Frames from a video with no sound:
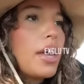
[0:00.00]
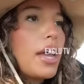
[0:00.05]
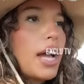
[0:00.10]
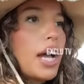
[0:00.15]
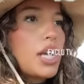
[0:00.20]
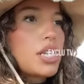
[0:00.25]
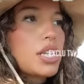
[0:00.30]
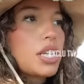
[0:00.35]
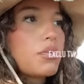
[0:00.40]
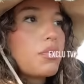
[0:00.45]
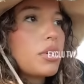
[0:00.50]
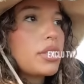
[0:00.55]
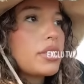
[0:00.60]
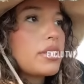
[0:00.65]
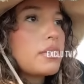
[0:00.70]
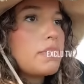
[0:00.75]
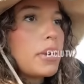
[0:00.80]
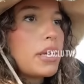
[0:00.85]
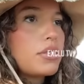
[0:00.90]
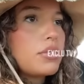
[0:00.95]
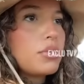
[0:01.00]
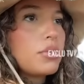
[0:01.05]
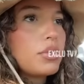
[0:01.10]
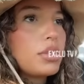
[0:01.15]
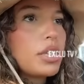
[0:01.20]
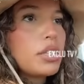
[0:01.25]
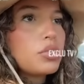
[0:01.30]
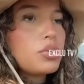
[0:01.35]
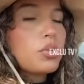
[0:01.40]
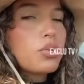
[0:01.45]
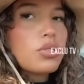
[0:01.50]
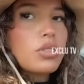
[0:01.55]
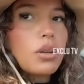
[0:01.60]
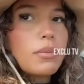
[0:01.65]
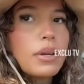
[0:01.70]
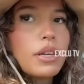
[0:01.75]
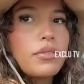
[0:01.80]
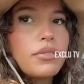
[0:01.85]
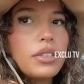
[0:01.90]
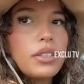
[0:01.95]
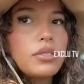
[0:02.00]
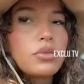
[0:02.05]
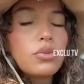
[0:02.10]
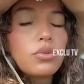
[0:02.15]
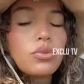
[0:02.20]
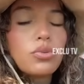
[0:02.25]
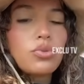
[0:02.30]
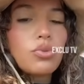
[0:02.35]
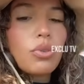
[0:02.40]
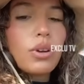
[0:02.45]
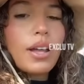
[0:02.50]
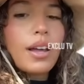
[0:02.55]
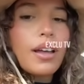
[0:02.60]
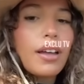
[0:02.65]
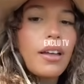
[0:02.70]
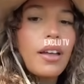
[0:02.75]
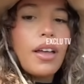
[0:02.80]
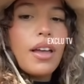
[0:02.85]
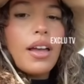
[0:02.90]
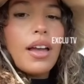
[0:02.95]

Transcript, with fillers: à chaque fois qu'il se passe quelque chose dans ma vie, ils sont toujours là